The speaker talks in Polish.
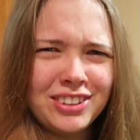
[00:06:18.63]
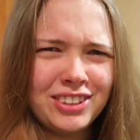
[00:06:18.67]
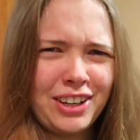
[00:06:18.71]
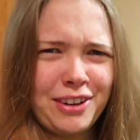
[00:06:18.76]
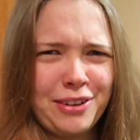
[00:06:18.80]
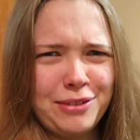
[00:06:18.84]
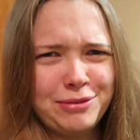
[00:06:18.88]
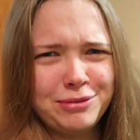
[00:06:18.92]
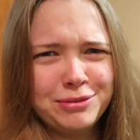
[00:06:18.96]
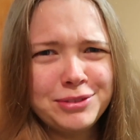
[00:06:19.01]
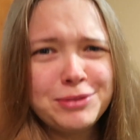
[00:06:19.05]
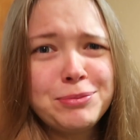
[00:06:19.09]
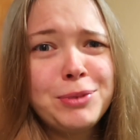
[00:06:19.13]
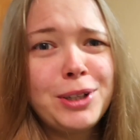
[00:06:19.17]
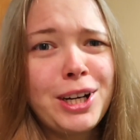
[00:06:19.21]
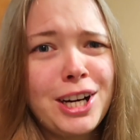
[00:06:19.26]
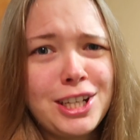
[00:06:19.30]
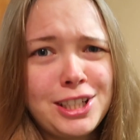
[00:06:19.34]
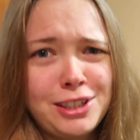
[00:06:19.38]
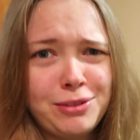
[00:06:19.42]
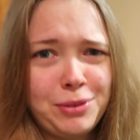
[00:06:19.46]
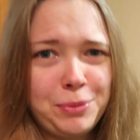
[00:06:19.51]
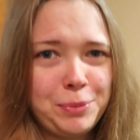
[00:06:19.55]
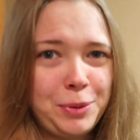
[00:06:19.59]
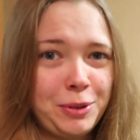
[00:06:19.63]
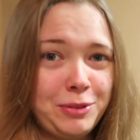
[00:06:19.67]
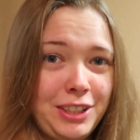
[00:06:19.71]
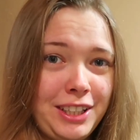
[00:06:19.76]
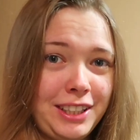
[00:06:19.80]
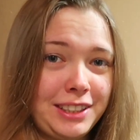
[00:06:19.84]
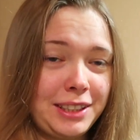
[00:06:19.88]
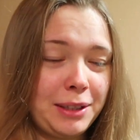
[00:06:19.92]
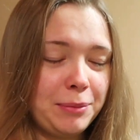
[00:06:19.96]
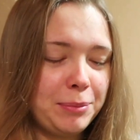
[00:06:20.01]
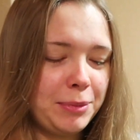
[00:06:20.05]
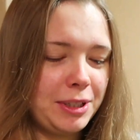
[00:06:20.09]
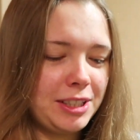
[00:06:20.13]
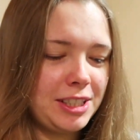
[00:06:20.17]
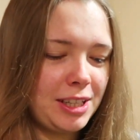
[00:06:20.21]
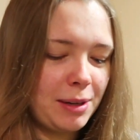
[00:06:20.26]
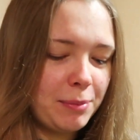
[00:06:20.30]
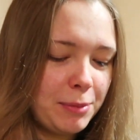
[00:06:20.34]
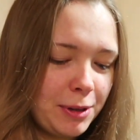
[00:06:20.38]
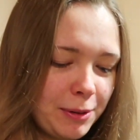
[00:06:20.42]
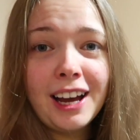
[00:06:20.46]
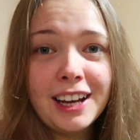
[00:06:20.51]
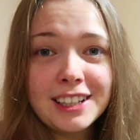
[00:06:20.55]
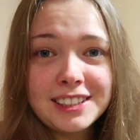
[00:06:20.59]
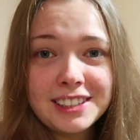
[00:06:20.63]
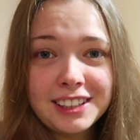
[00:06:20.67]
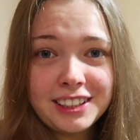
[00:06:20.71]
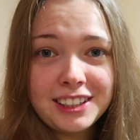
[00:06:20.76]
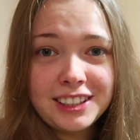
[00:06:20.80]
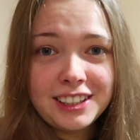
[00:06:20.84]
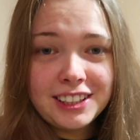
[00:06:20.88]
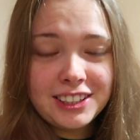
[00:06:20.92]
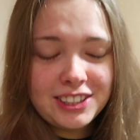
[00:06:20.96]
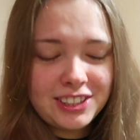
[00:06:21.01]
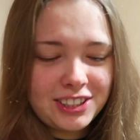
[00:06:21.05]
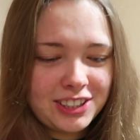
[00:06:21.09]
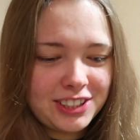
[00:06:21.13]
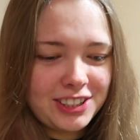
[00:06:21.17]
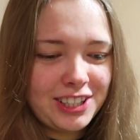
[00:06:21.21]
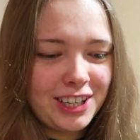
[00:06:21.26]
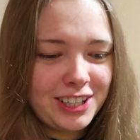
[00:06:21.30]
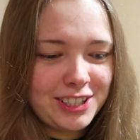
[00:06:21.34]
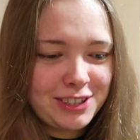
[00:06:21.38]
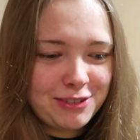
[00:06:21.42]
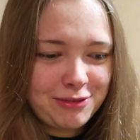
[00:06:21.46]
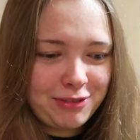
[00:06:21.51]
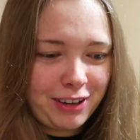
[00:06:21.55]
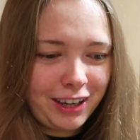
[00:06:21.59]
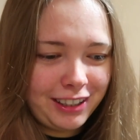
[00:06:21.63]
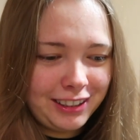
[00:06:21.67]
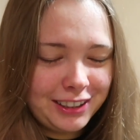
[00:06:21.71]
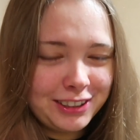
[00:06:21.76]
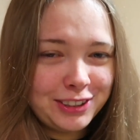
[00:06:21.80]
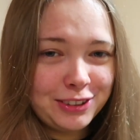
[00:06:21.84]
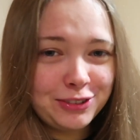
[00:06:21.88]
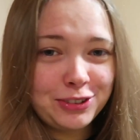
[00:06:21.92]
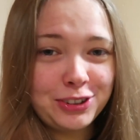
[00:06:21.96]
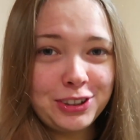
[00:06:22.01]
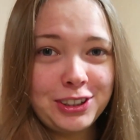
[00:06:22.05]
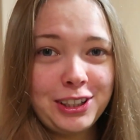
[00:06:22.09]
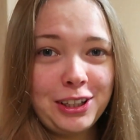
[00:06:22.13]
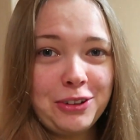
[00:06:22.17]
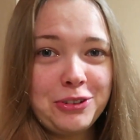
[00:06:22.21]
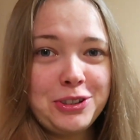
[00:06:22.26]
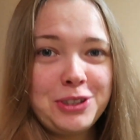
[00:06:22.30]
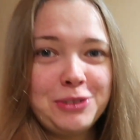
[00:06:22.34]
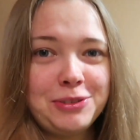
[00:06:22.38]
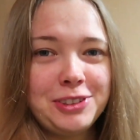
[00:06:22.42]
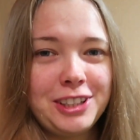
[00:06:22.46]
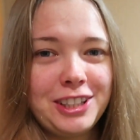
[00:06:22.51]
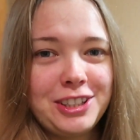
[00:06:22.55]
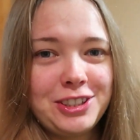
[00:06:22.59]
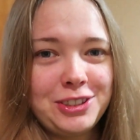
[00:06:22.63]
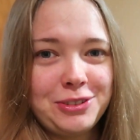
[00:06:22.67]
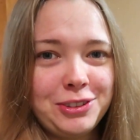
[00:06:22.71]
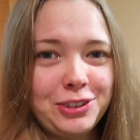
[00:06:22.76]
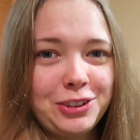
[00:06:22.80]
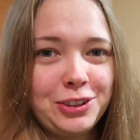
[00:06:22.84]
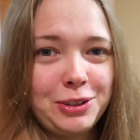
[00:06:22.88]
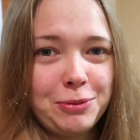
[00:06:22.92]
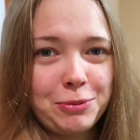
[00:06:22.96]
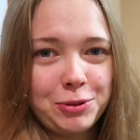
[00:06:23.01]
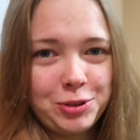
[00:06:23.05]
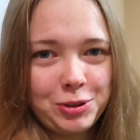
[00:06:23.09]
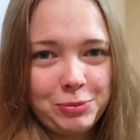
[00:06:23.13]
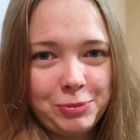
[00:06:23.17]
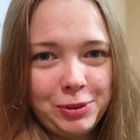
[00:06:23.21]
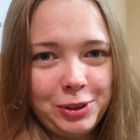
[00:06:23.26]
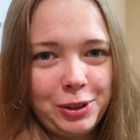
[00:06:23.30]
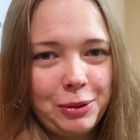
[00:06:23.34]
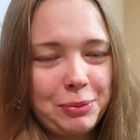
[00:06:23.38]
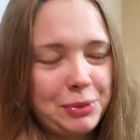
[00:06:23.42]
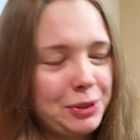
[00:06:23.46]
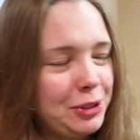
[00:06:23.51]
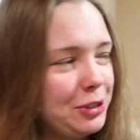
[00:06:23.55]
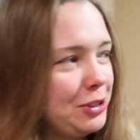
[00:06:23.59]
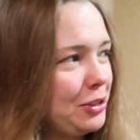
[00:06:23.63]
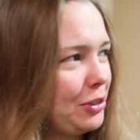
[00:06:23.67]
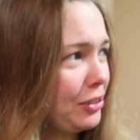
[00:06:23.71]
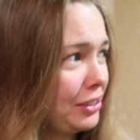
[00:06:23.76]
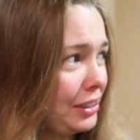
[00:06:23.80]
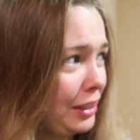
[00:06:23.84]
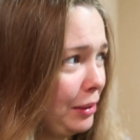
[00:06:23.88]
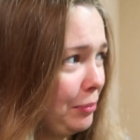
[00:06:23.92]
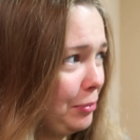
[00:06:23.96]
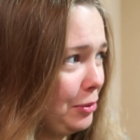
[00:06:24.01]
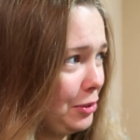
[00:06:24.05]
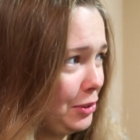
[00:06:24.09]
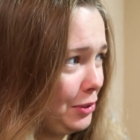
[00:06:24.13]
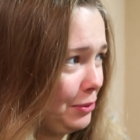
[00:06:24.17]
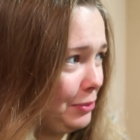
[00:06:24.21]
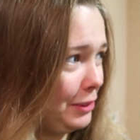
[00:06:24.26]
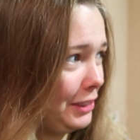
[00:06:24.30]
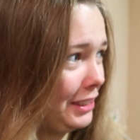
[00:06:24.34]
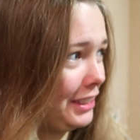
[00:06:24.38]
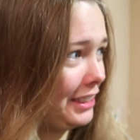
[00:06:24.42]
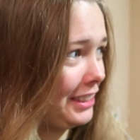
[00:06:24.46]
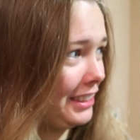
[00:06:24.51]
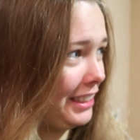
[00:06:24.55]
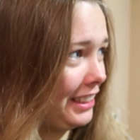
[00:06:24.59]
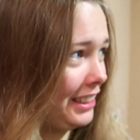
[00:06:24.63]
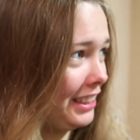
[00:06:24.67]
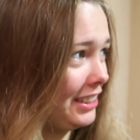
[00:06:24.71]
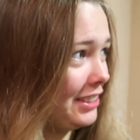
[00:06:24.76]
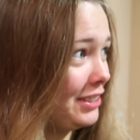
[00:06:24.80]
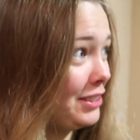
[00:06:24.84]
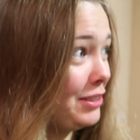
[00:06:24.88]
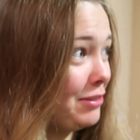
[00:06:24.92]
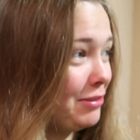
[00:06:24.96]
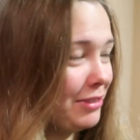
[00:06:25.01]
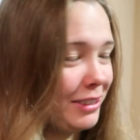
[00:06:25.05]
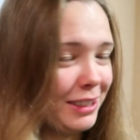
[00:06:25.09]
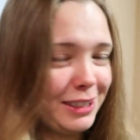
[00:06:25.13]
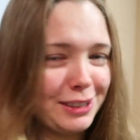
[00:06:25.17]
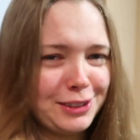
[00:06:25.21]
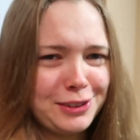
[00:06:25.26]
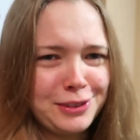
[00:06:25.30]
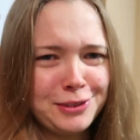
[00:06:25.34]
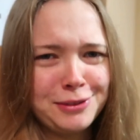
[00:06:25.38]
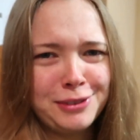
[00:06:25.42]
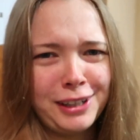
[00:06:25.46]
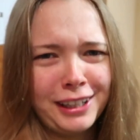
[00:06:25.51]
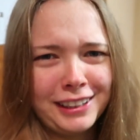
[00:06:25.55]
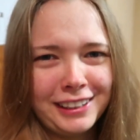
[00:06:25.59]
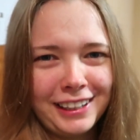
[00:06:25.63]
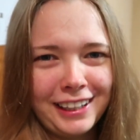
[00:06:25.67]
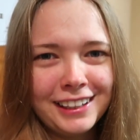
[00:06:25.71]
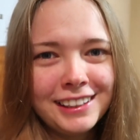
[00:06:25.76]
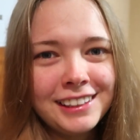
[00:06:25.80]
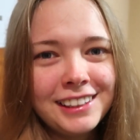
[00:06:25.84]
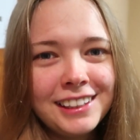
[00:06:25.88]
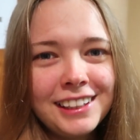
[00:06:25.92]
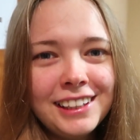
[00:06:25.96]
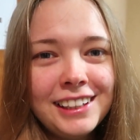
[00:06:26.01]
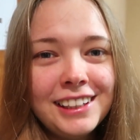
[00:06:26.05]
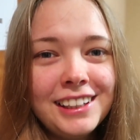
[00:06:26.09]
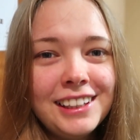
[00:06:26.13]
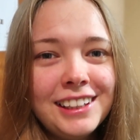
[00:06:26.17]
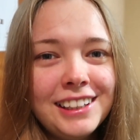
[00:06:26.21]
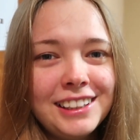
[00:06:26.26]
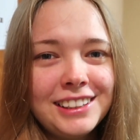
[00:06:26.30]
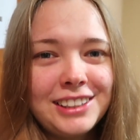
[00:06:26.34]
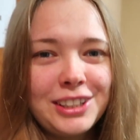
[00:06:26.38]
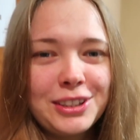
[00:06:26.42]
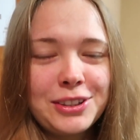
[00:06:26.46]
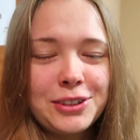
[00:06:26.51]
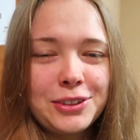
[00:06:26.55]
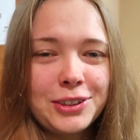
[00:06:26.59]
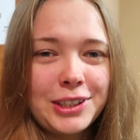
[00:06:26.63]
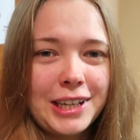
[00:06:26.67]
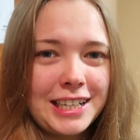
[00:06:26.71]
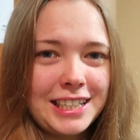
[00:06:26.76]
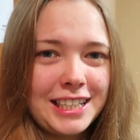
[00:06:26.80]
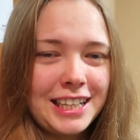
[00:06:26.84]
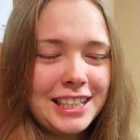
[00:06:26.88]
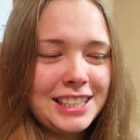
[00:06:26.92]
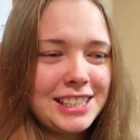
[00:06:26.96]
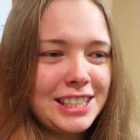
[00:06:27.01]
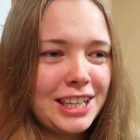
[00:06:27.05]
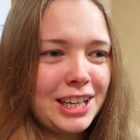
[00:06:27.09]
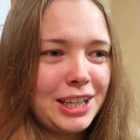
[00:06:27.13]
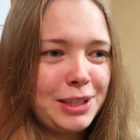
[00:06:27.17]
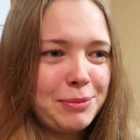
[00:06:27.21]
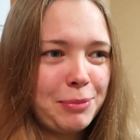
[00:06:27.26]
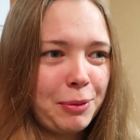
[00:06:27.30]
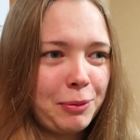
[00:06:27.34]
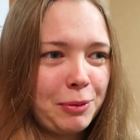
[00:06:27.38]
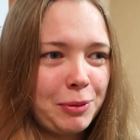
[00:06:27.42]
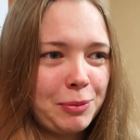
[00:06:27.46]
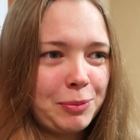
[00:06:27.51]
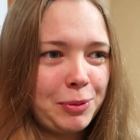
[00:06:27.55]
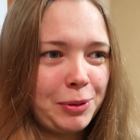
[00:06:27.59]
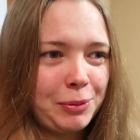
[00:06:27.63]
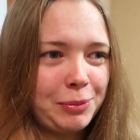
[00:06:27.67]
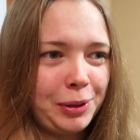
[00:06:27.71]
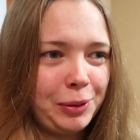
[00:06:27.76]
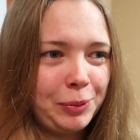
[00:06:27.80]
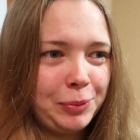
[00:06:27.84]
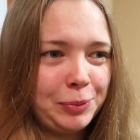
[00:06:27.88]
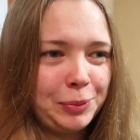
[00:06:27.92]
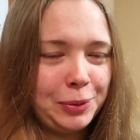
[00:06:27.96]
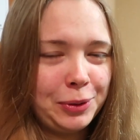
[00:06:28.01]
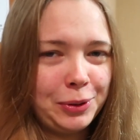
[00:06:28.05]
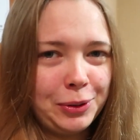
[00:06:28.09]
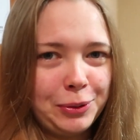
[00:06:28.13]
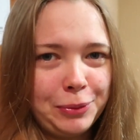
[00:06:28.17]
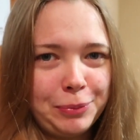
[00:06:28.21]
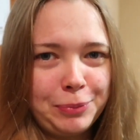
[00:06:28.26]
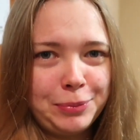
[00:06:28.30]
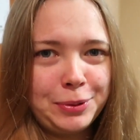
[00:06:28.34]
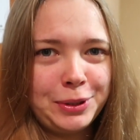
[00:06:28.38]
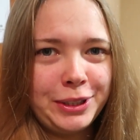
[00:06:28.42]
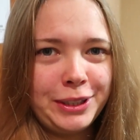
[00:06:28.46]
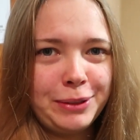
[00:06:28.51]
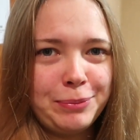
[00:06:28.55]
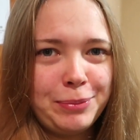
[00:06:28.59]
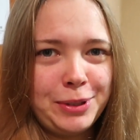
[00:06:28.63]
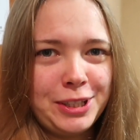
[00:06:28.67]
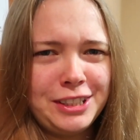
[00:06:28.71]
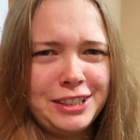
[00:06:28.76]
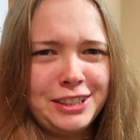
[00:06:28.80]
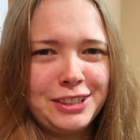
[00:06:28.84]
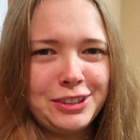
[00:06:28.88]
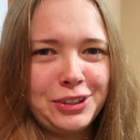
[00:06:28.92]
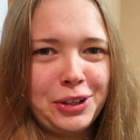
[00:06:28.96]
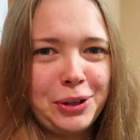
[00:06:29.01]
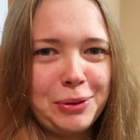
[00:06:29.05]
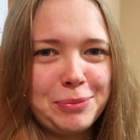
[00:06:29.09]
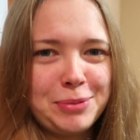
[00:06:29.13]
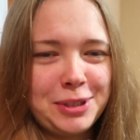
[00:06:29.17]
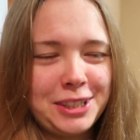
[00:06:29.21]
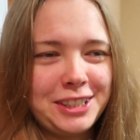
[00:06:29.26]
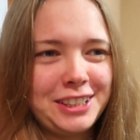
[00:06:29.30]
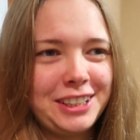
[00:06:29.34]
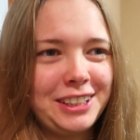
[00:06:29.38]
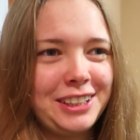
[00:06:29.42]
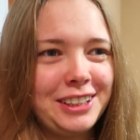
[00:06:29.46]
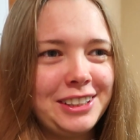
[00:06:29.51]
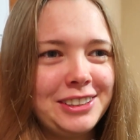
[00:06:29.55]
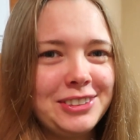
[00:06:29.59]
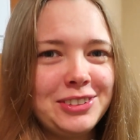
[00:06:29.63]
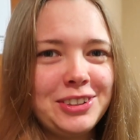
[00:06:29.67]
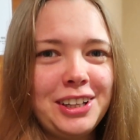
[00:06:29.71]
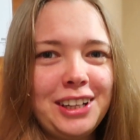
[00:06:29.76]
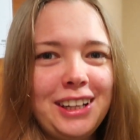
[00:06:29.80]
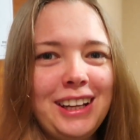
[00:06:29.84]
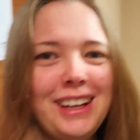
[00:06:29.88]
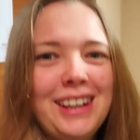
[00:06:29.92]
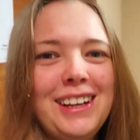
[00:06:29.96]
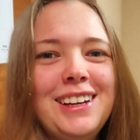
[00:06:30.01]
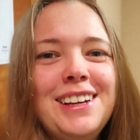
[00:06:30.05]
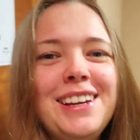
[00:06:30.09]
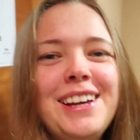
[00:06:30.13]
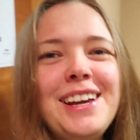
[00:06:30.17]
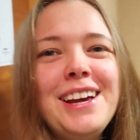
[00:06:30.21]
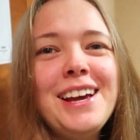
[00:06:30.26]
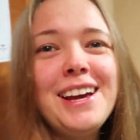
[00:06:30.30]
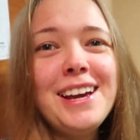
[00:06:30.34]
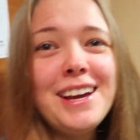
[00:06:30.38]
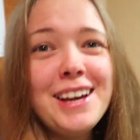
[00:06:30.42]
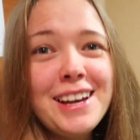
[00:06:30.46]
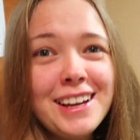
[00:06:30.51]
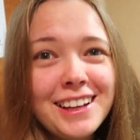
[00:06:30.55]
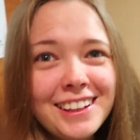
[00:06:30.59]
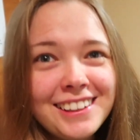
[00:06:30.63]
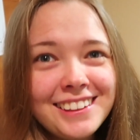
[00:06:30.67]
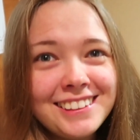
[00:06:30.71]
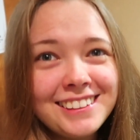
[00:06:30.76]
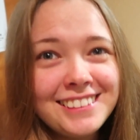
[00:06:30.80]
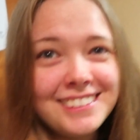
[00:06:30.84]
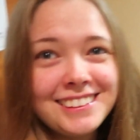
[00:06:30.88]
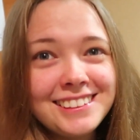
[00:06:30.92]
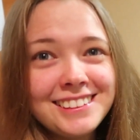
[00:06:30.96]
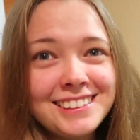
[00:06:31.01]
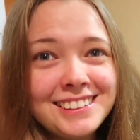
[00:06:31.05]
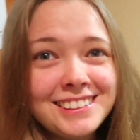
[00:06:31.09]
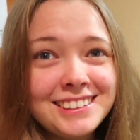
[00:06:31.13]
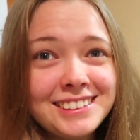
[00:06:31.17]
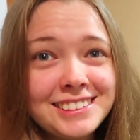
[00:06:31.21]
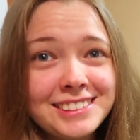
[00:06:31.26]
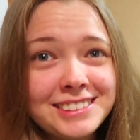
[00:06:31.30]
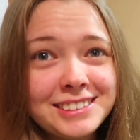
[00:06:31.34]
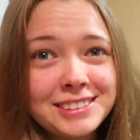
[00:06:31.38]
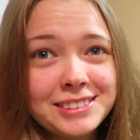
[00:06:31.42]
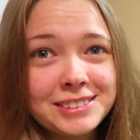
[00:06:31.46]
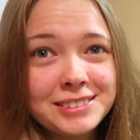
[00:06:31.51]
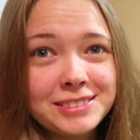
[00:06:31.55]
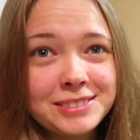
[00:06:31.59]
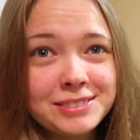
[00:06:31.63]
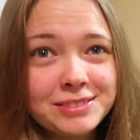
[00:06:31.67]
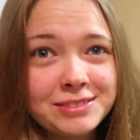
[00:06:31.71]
No nie wiem, pokażę wam pewnie jak tam będziemy. A z takich jeszcze rzeczy fajnych, co w hotelu się wydarzyły, to nie możemy domknąć okna, bo są jakieś takie dziwne, suwane nie do ogarnięcia i mamy problem, bo przy, prysznic trochę przecieka, no ale... Jeszcze jest takie coś, co